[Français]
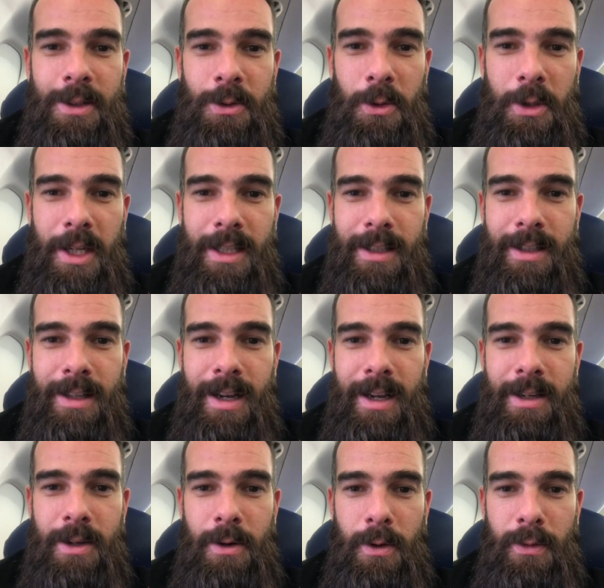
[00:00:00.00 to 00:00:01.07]
de Canada
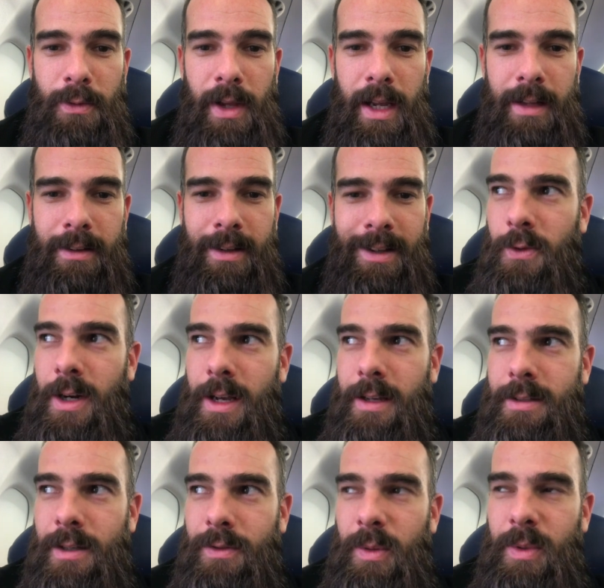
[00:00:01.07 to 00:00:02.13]
Dry offerte. Voilà,
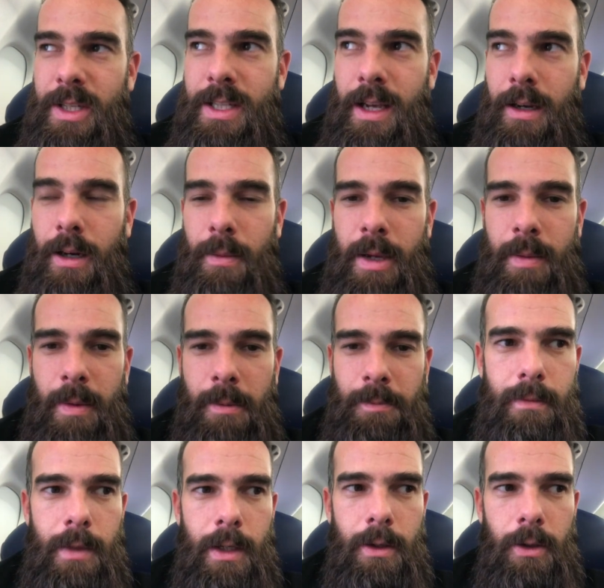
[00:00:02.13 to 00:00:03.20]
ça fait plaisir quand même
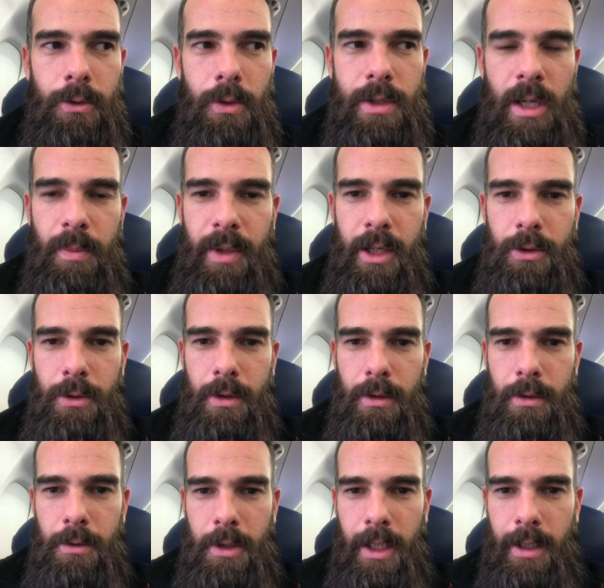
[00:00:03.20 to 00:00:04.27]
quand on sait le prix du,
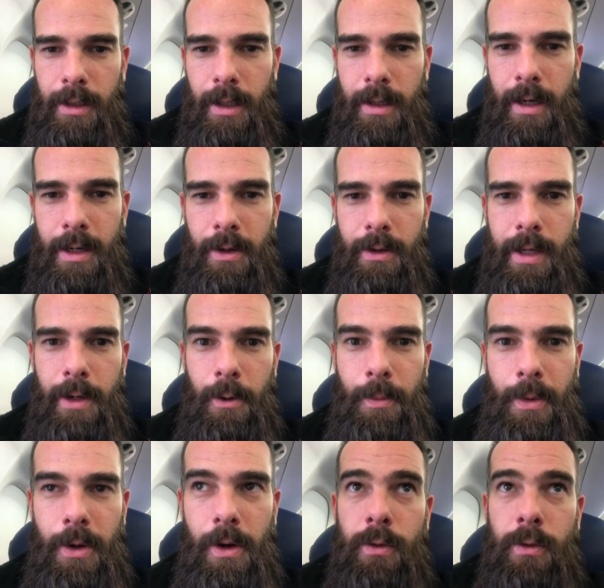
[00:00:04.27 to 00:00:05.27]
Canada Dry en aéroport.